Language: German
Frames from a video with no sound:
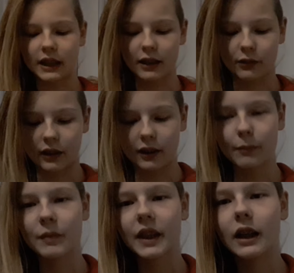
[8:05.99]
Sale
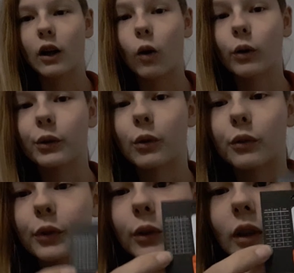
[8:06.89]
war. Und
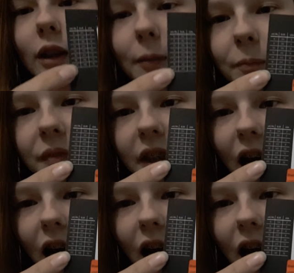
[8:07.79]
nur für